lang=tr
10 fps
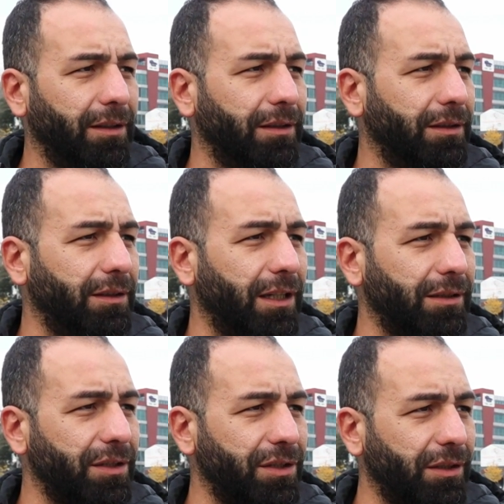E,
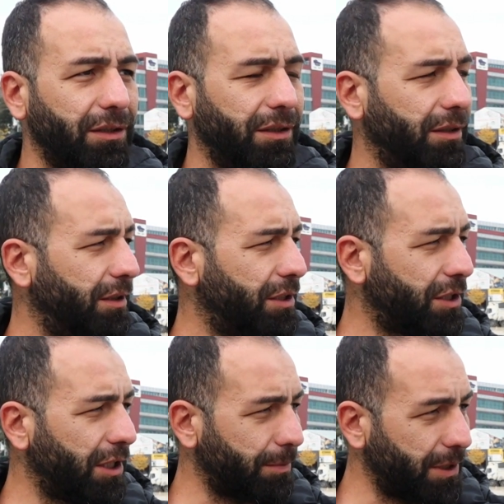yaklaşık iki
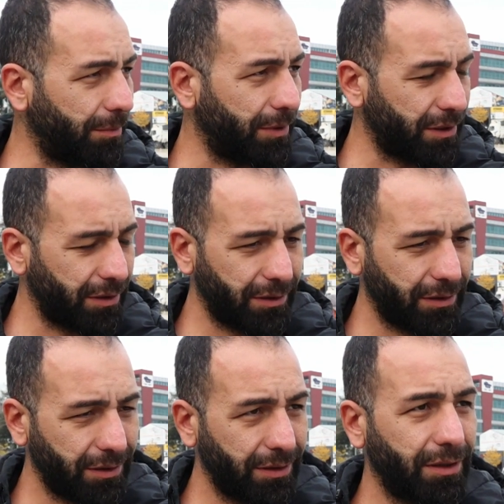kepçemiz
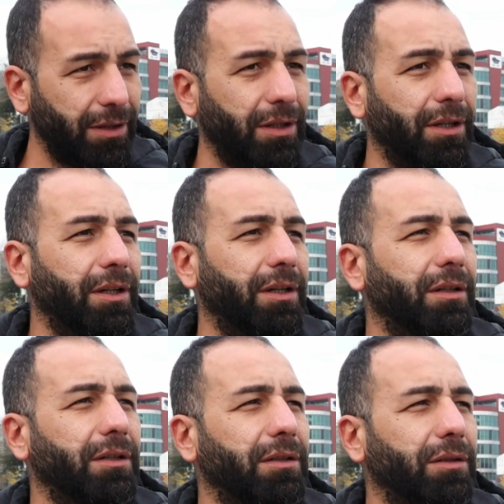
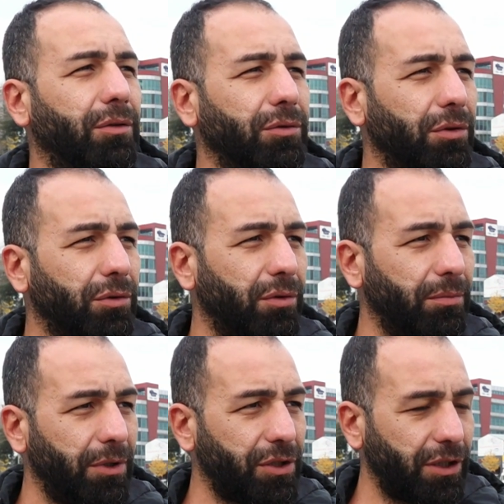
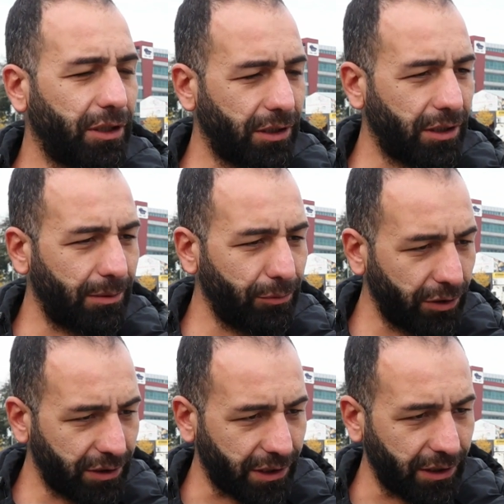14-15 ee, tane
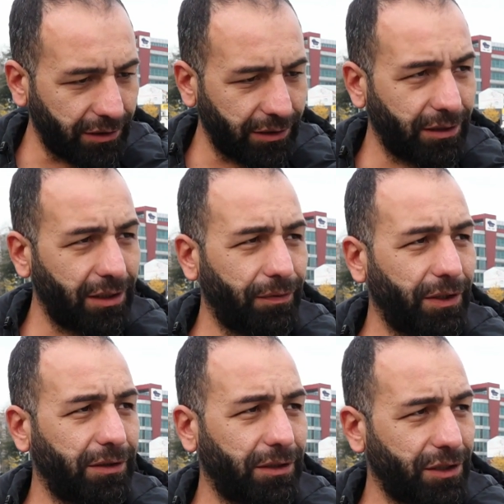kamyona çıkarttık
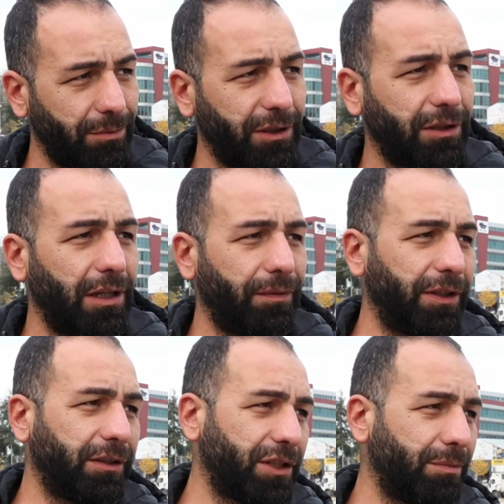tarfiyatı taşıma.
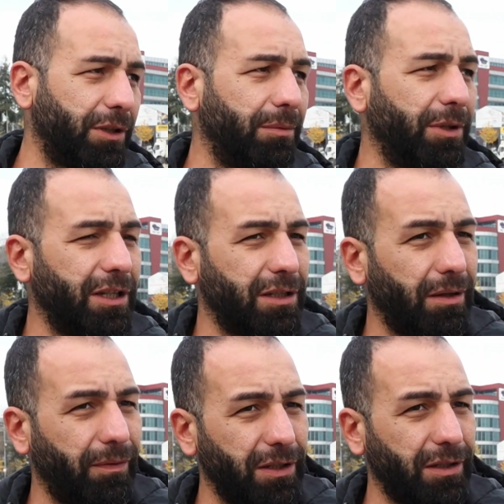Tarfiyat taşımada biraz
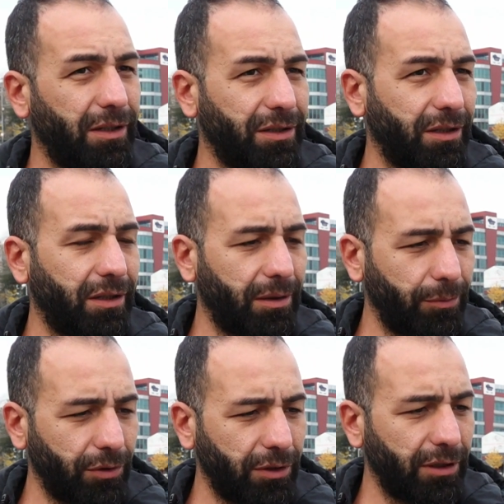daha fazlalaştık
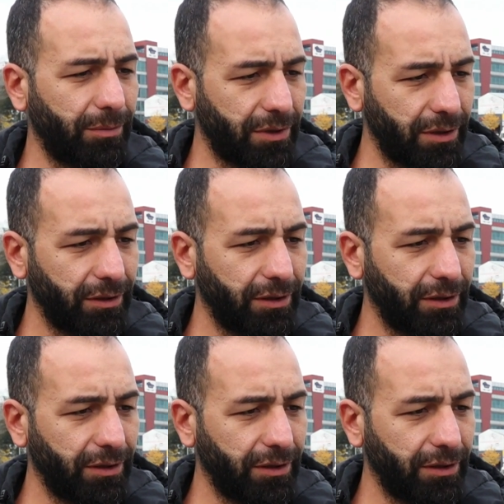kamyonlarımızı.